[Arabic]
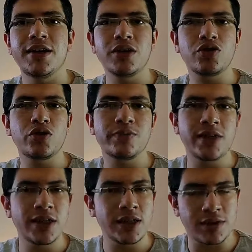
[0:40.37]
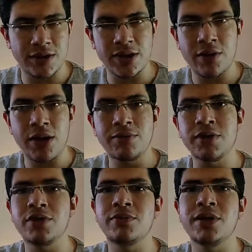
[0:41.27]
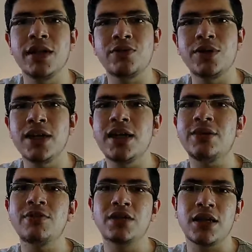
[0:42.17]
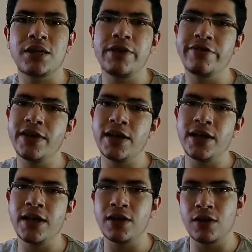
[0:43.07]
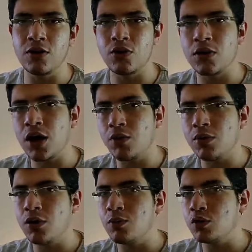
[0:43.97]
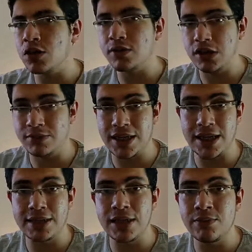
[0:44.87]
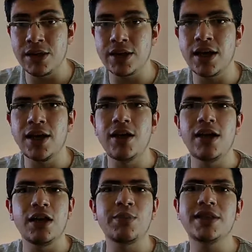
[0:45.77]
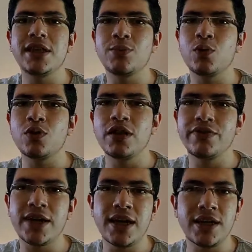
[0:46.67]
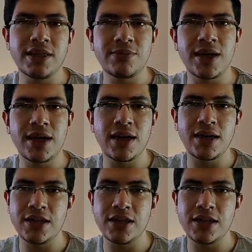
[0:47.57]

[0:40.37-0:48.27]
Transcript: النكسيوم دي دواء من ضمن الأدوية اللي بنستخدمها في علاج القرح والحموضة إيه بتاعة المعدة المادة اللي موجودة فيها اسمها